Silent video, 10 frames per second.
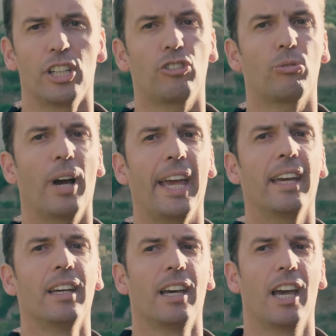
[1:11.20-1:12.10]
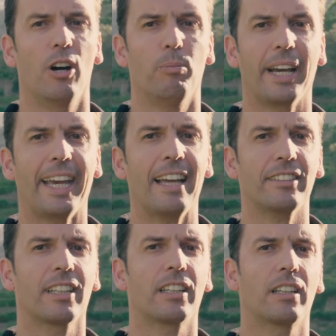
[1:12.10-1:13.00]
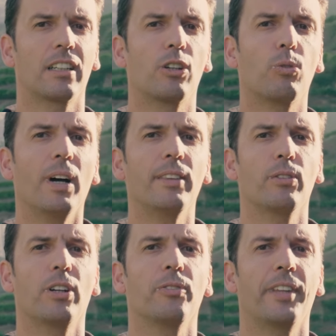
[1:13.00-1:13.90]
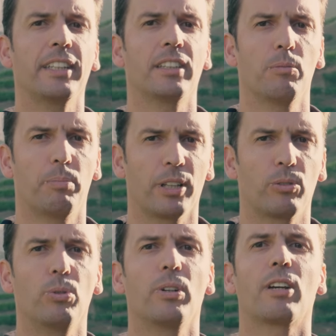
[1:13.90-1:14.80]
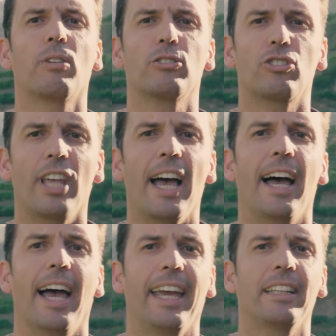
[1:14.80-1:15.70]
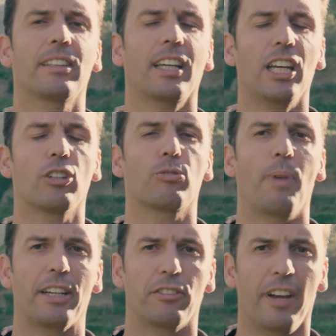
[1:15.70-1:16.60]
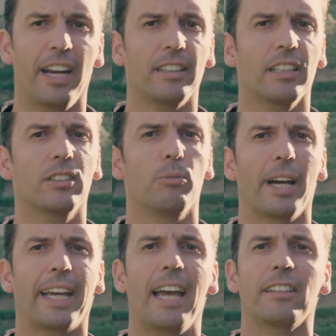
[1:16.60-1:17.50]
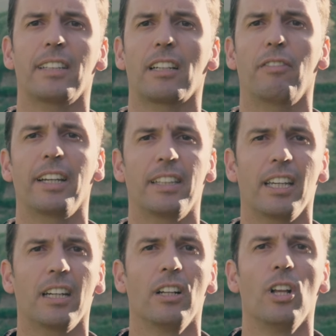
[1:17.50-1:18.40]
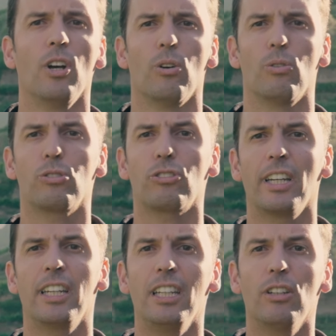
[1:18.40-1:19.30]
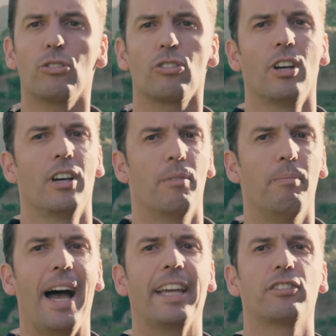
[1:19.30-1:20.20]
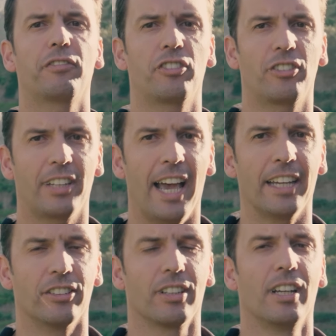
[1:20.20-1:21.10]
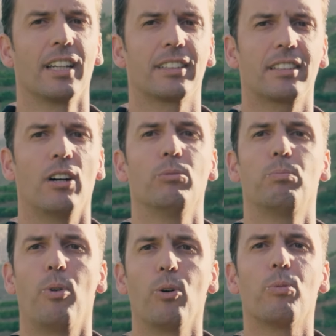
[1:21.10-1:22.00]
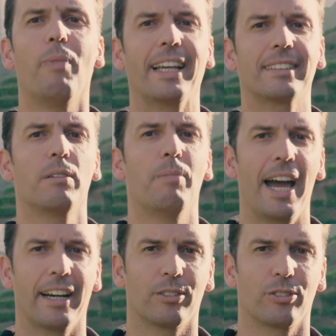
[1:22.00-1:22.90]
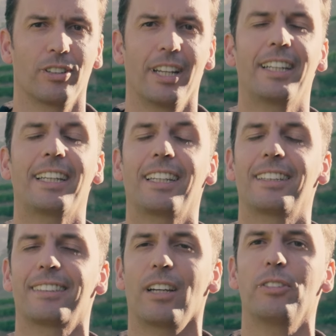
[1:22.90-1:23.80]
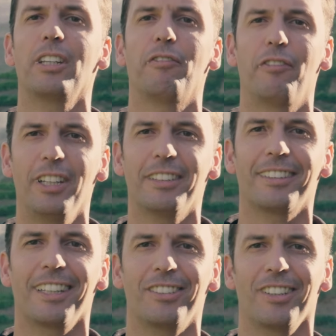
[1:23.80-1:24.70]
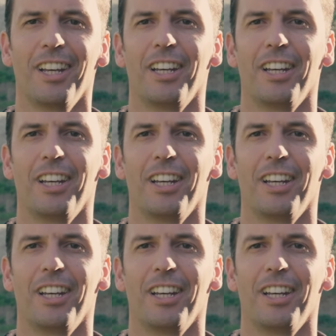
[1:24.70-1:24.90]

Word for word: Isto é, é uma casta que quando não tem temperatura e quando está em terrenos mais férteis, é uma casta que vai ter uns taninos mais vegetais, que são um pouco mais amargos e que são difíceis